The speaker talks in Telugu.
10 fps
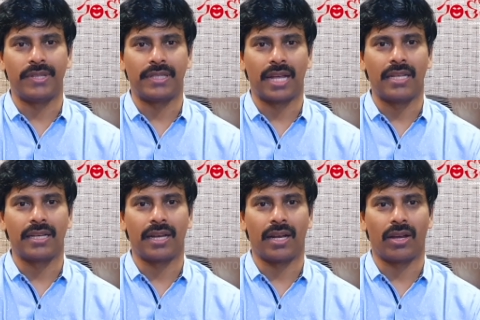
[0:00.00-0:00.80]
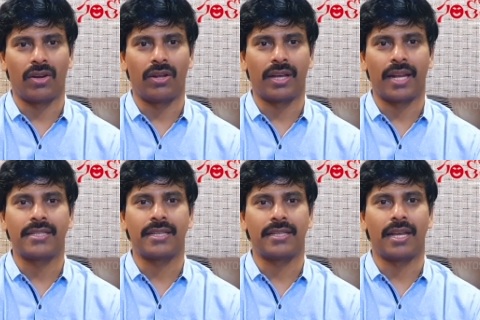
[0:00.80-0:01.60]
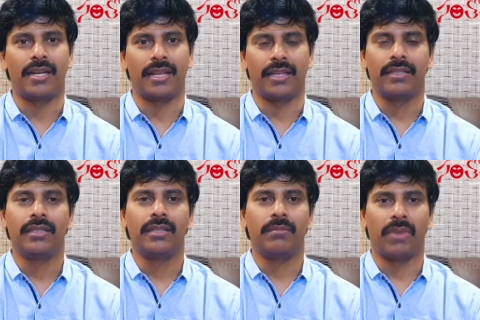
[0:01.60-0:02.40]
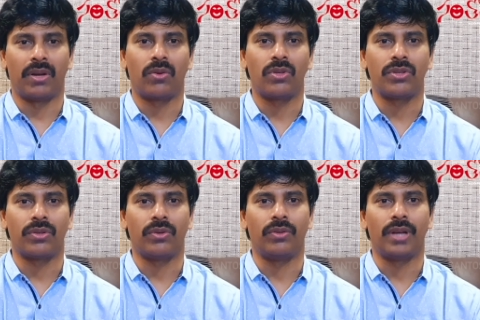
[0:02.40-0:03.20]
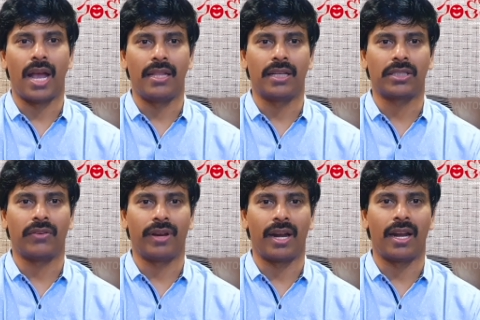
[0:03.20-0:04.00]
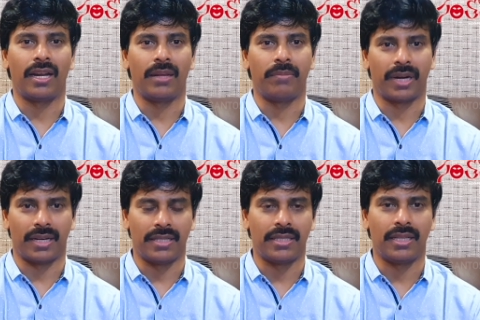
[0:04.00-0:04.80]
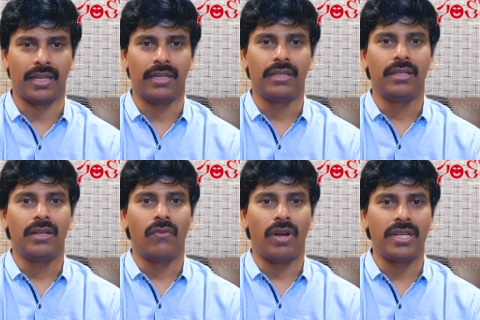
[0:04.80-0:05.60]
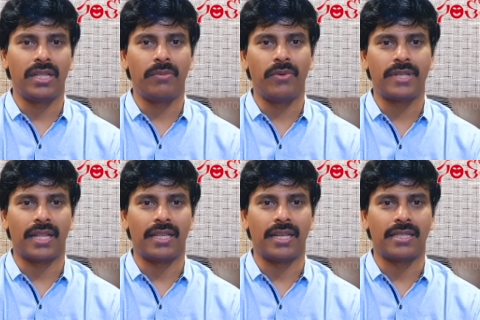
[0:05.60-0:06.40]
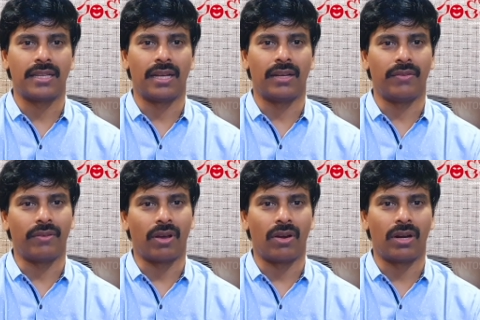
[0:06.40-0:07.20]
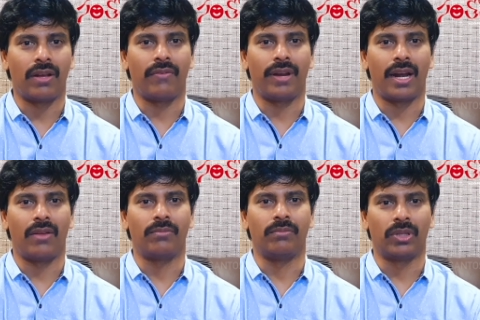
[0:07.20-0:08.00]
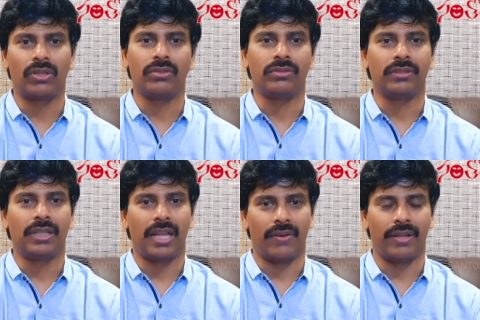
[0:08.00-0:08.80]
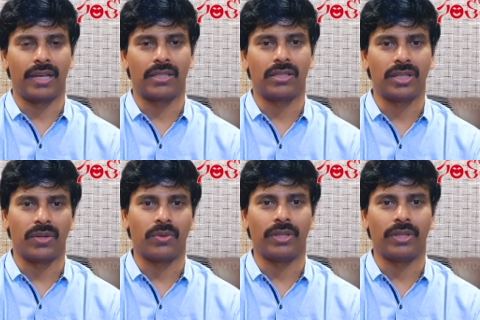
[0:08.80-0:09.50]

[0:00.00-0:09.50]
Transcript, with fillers: తాజాగా కరోనా క్రైసిస్ చారిటీ మన కోసంకు ఐదు లక్షల విరాళాన్ని ప్రకటించింది వైజంతి మూవీస్ అందజేసిన కరోనా విరాళం మొత్తం ఇరవై ఐదు లక్షలు చేరుకుంది